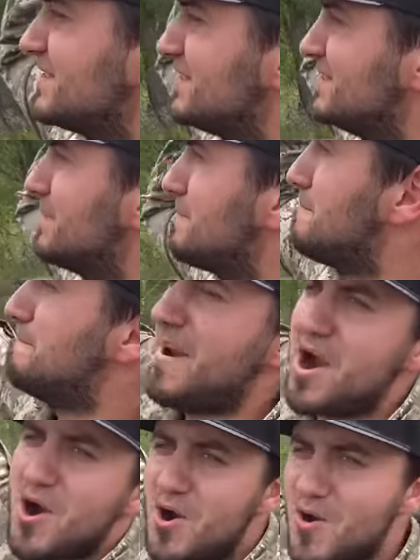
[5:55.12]
Давай, пить.
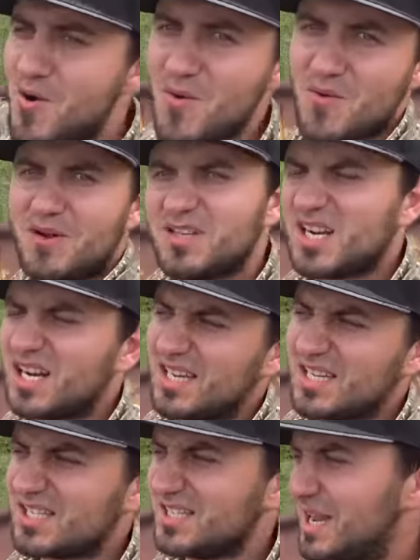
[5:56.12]
Жаль,
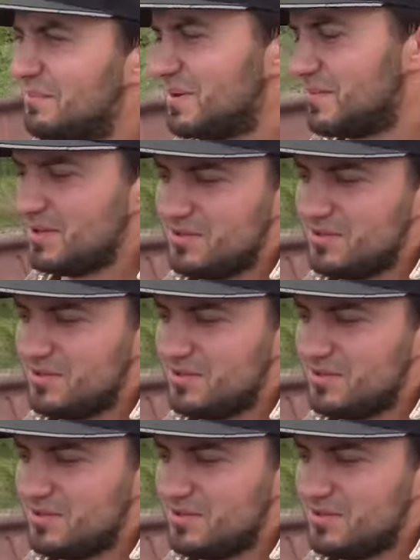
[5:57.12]
конечно, не я поймал.